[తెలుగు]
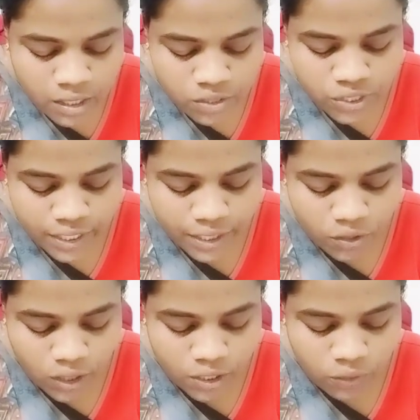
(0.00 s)
షీ డిడ్
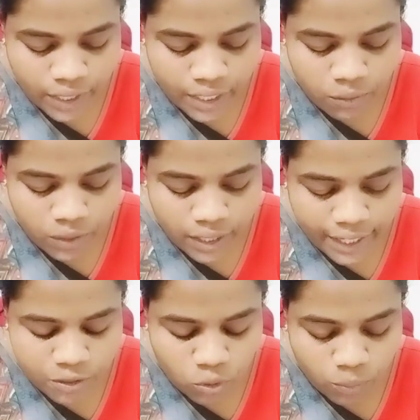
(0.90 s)
నాట్ డూ ఎనీ వర్క్
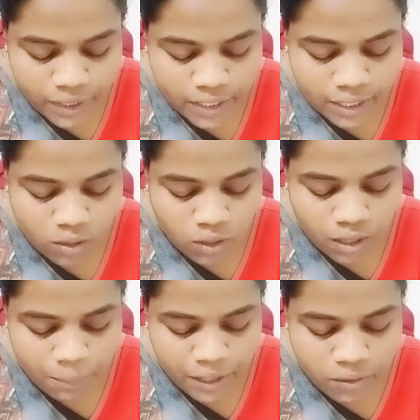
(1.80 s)
ఎట్ హోమ్ ఇంటి దగ్గర
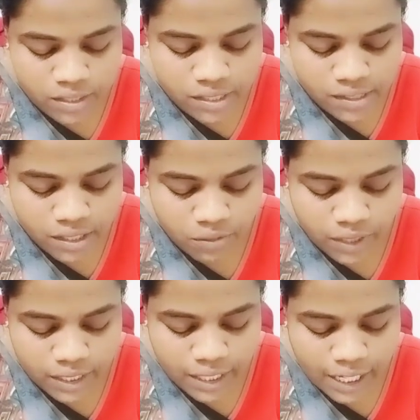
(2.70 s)
ఒక్క పని కూడా
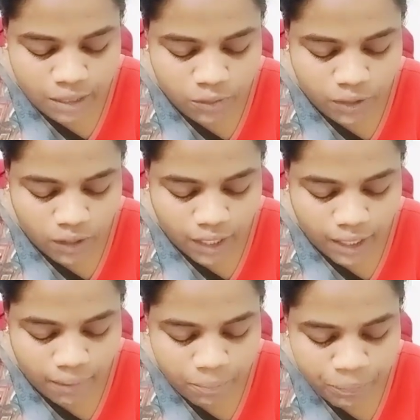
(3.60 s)
చేసేటువంటిది కాదు ఈ యొక్క
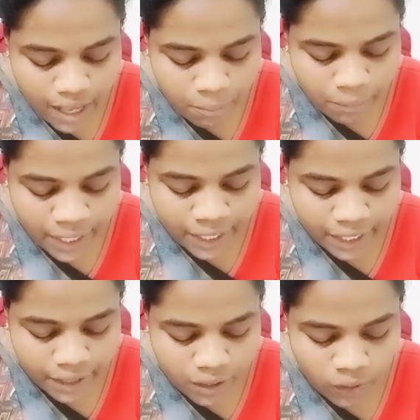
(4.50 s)
మేరీ
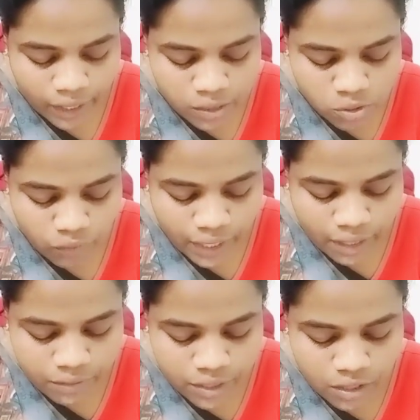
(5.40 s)
ఓకే సో వెన్
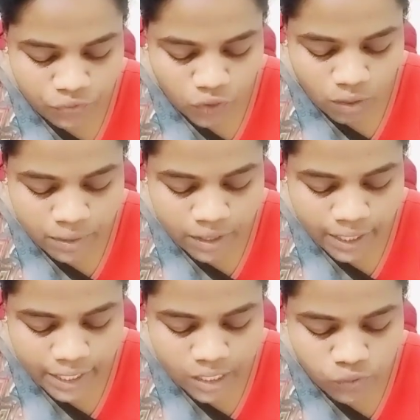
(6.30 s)
ఎవర్ ద ఫార్మర్
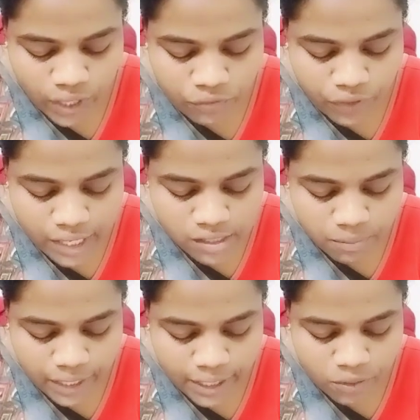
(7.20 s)
అండ్ వైఫ్ ఆస్ట్
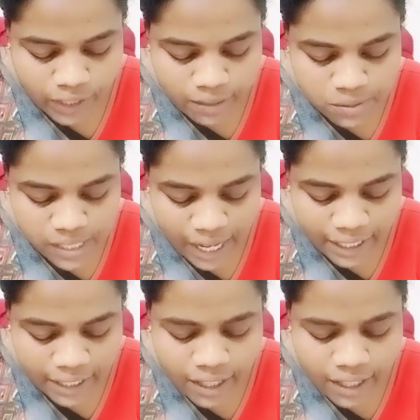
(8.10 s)
మేరీ టు హెల్ప్ శాలీ